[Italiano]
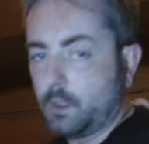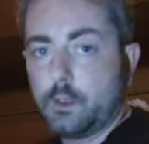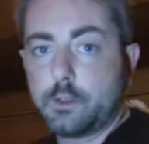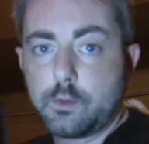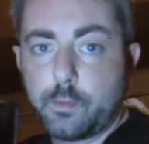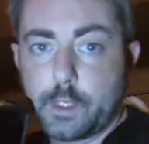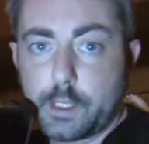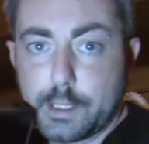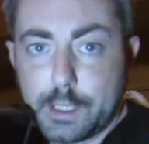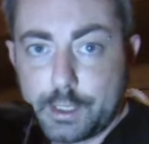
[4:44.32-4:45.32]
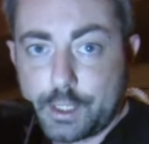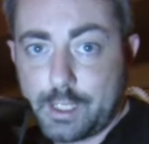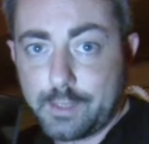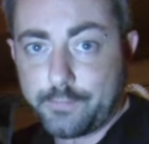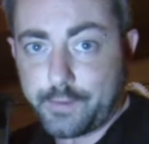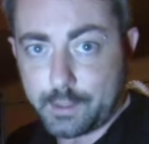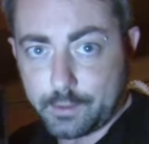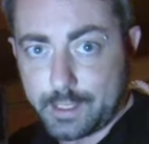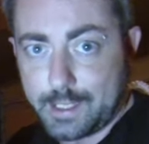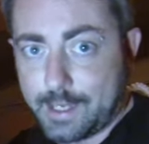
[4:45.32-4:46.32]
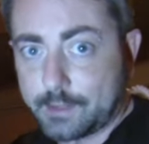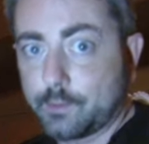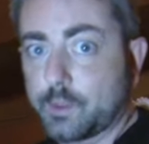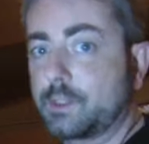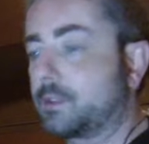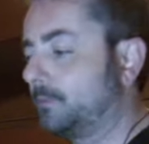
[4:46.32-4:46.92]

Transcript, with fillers: Il super ninja inferno dell'Atomos,